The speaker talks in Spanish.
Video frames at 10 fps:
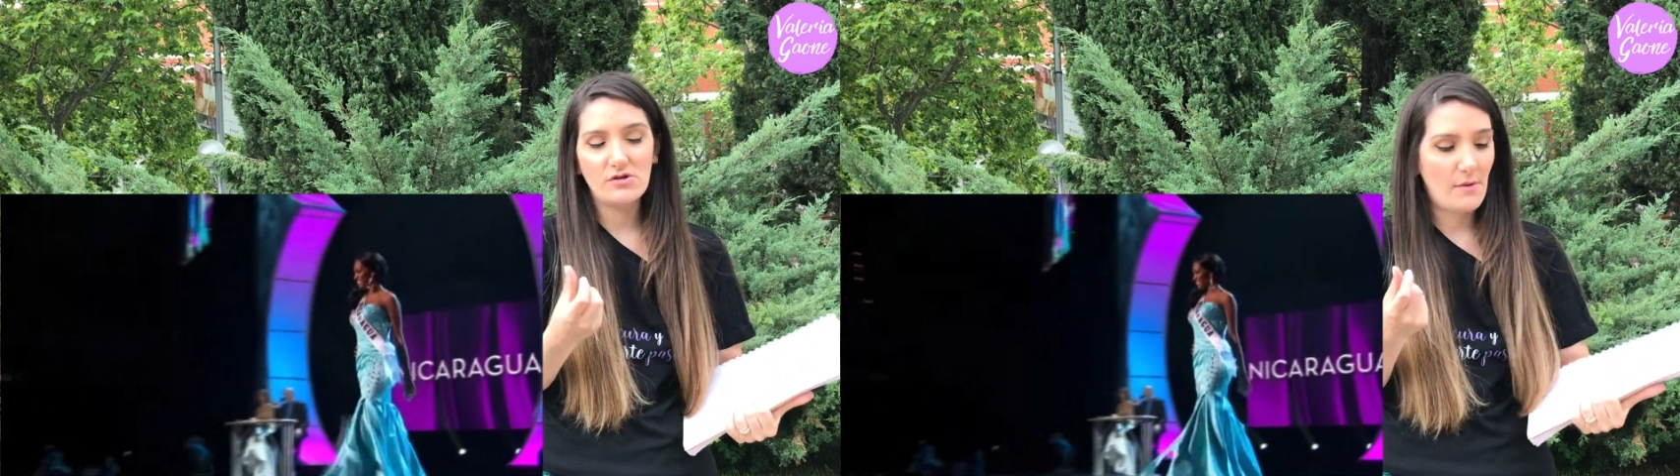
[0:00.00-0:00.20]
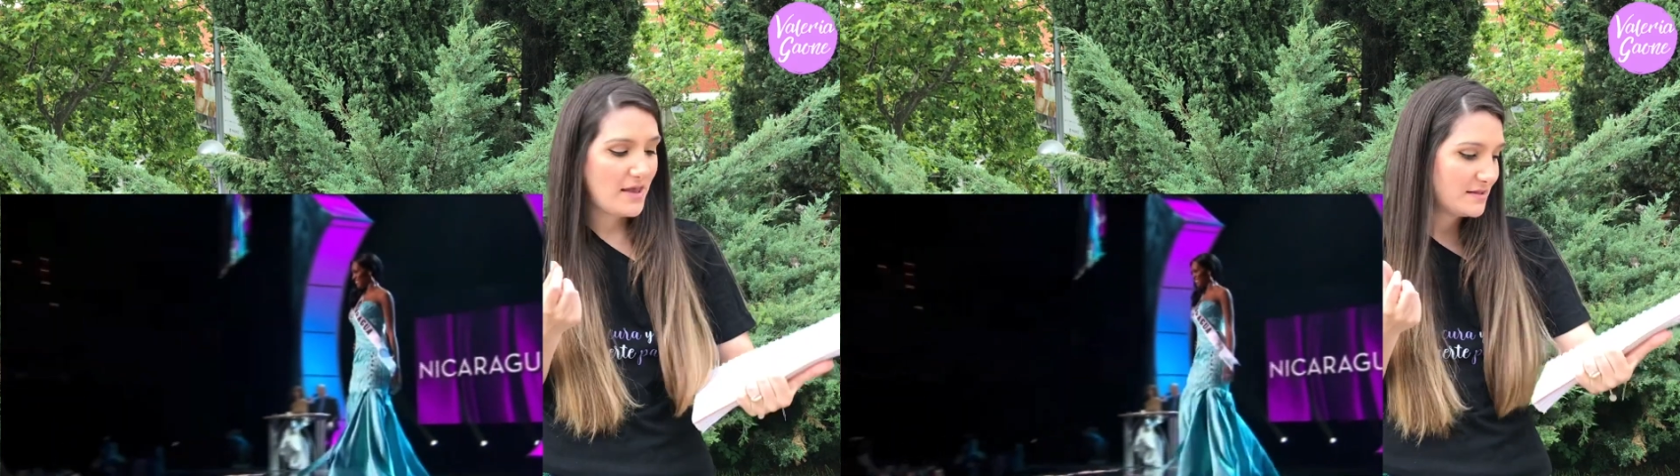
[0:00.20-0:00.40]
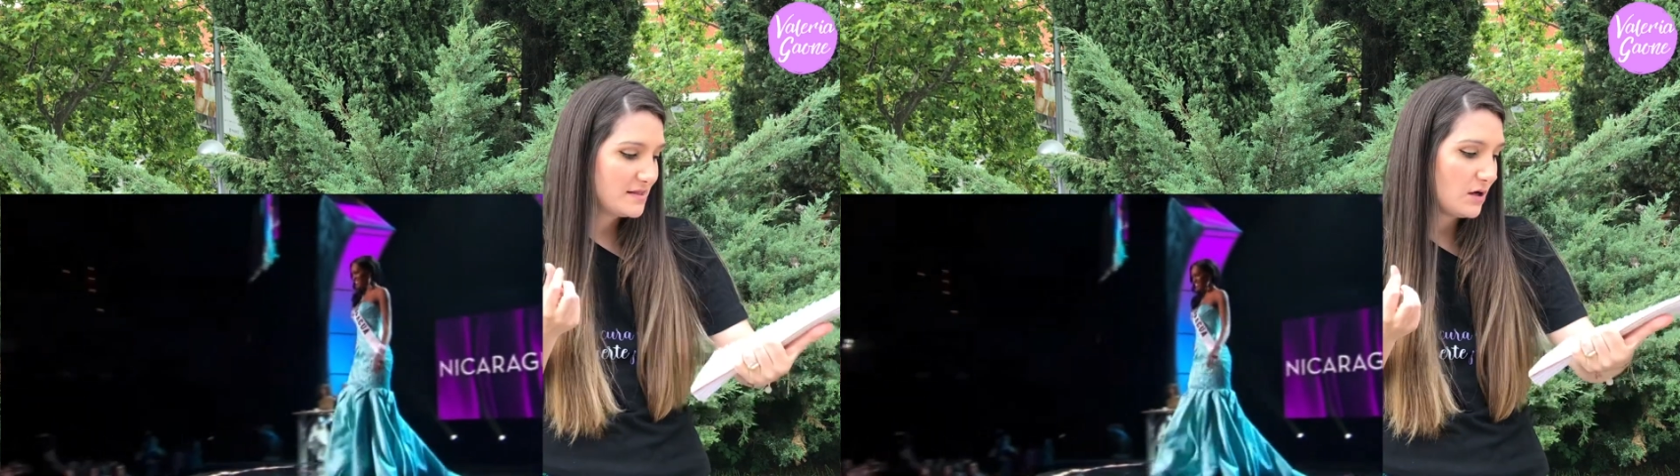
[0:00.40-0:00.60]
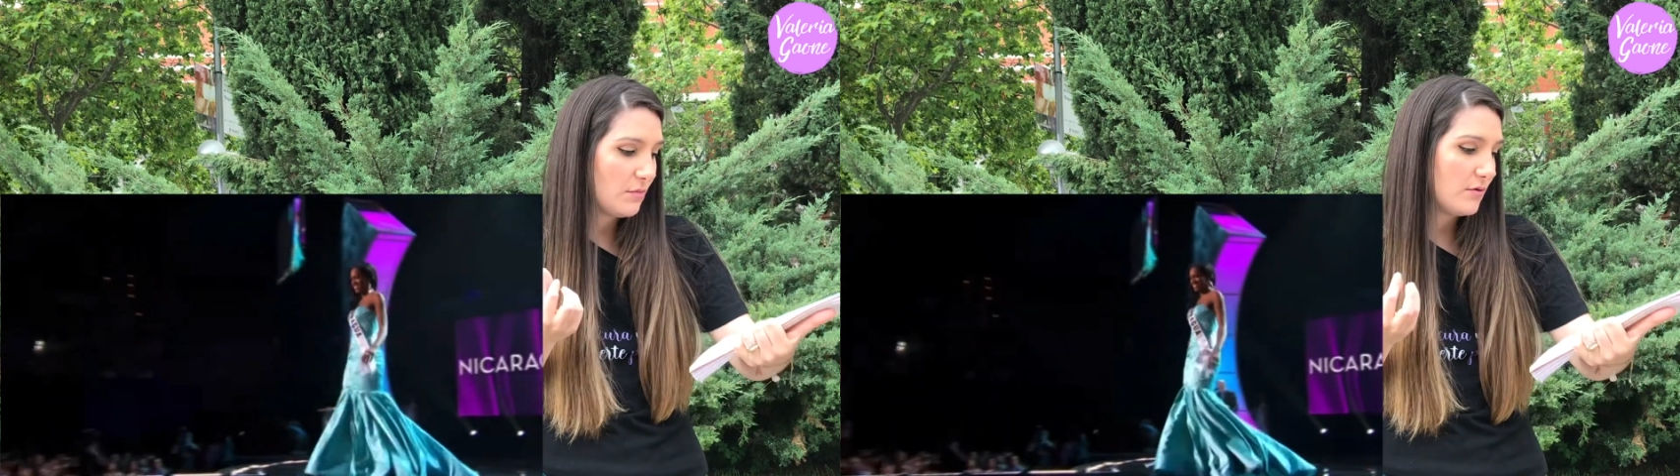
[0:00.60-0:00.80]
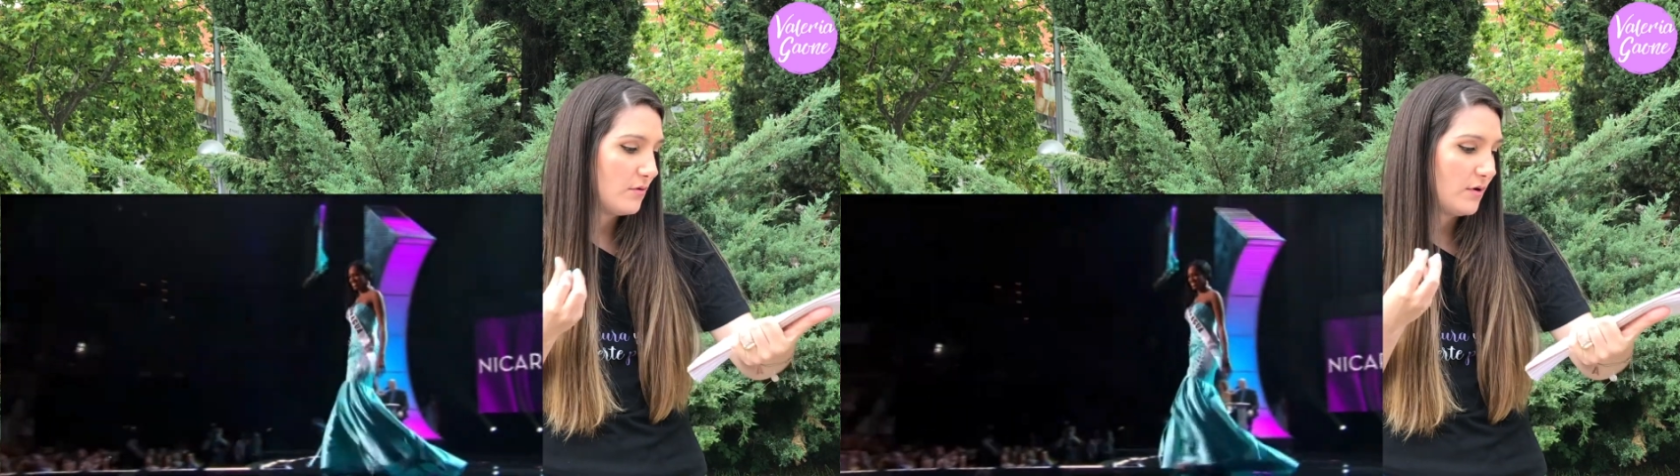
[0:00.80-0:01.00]
se veía así
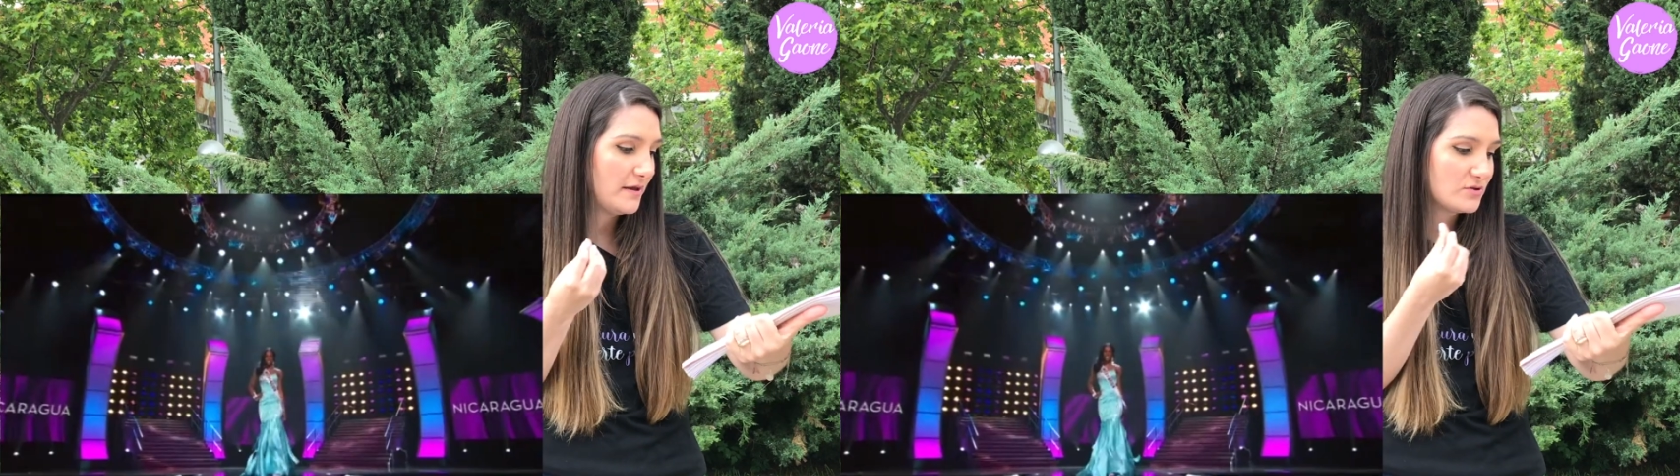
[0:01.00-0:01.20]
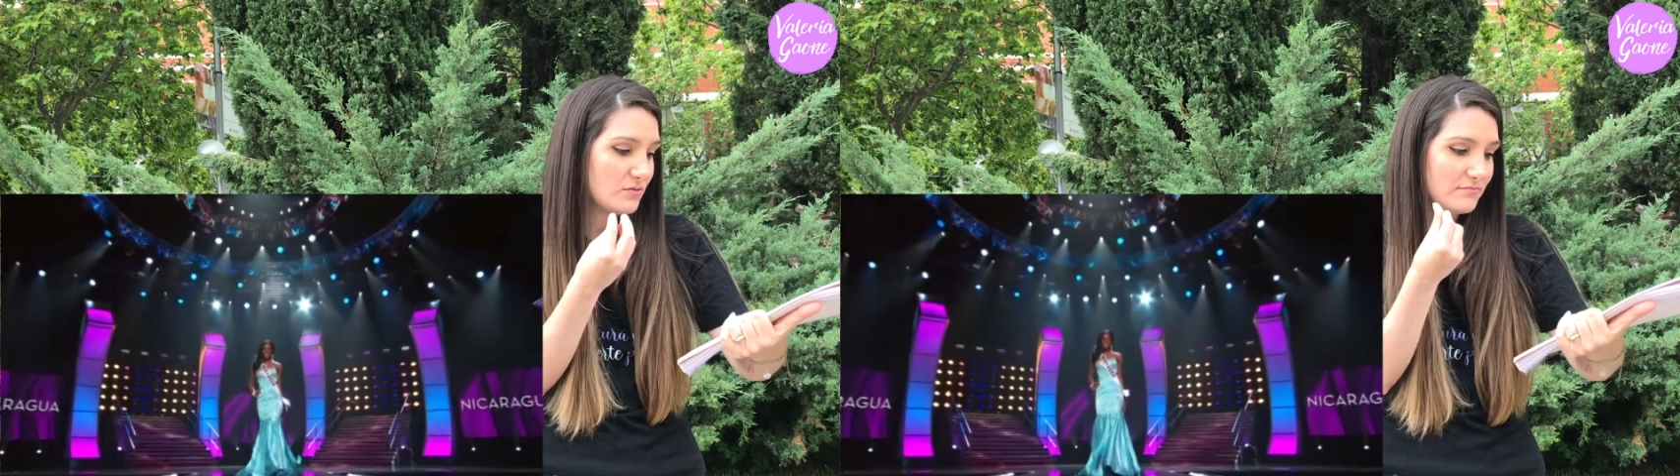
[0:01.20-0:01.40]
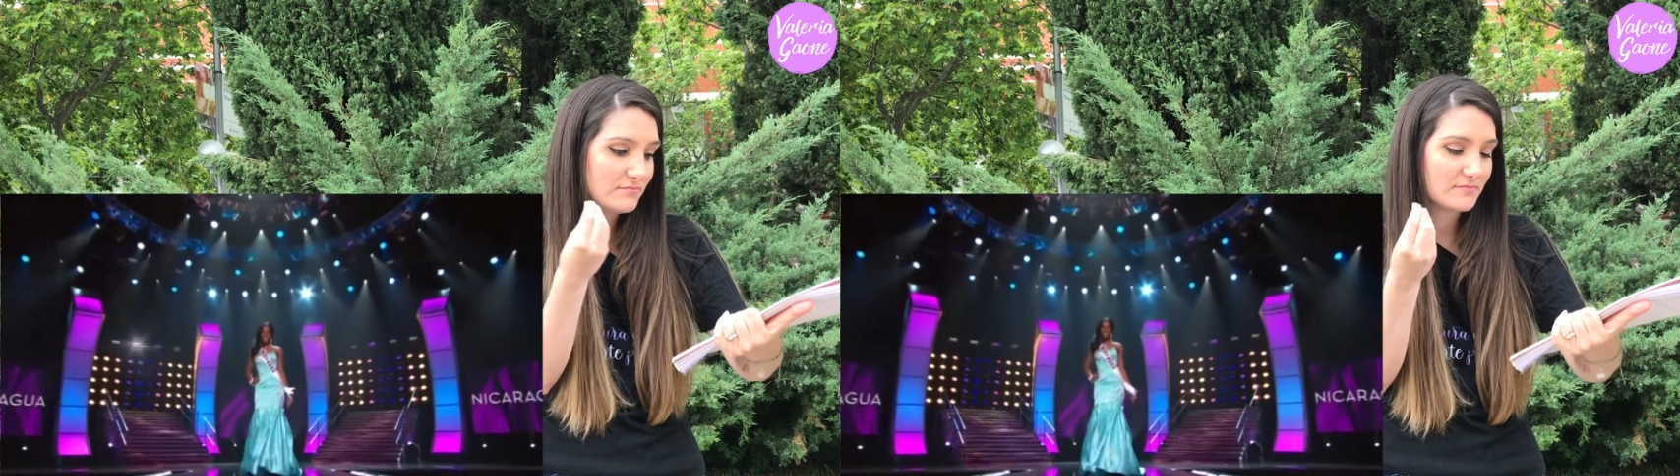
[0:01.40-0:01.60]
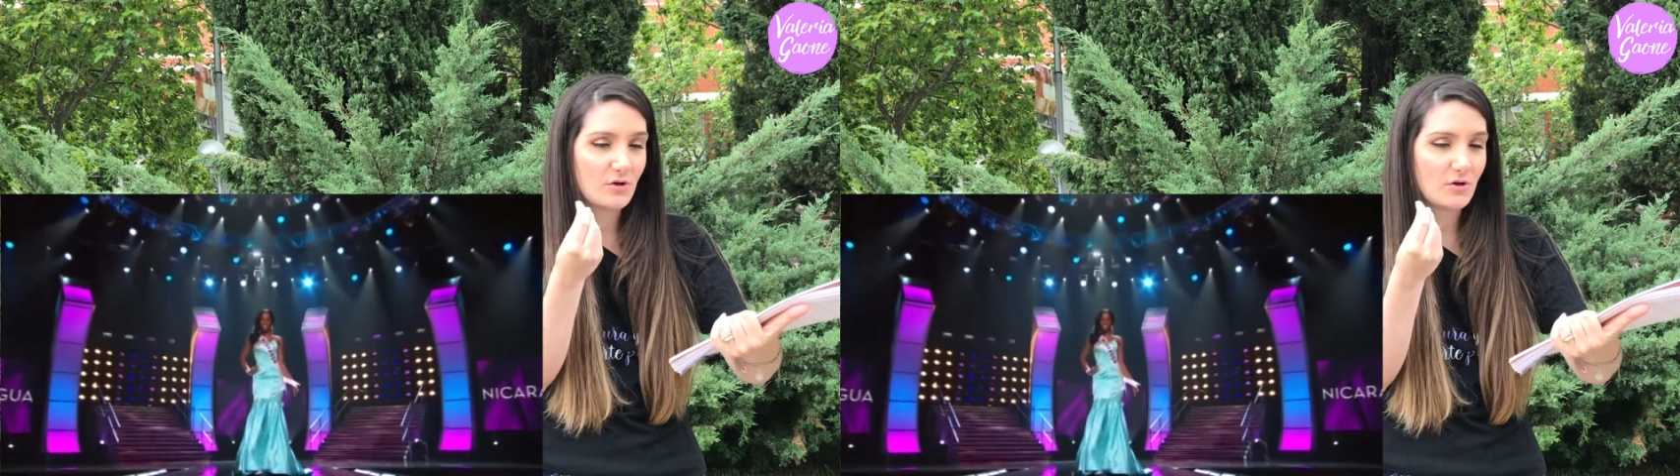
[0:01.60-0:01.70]
como hecho mm,